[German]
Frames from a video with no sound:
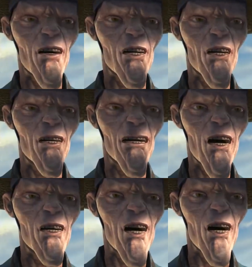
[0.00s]
Hat dir die
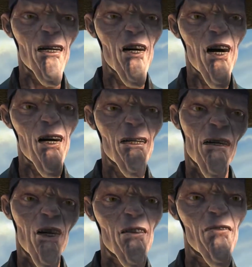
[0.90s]
Geschichte nicht
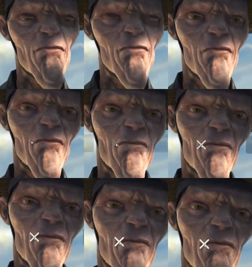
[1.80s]
gefallen?
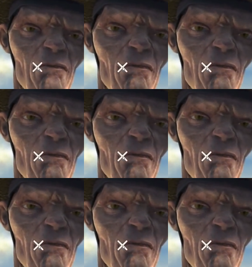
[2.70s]
Zugriff auf